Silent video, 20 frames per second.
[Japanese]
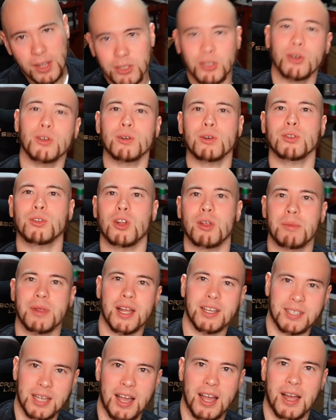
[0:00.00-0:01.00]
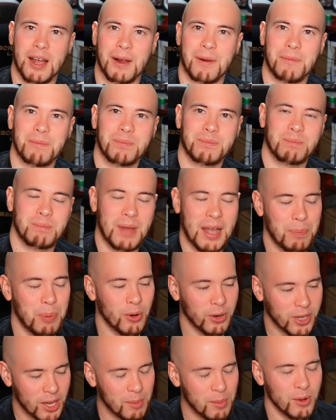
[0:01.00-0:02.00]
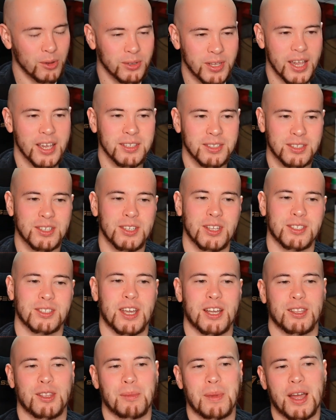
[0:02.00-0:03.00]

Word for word: ということで皆さん、まあポケモン大好きですかって、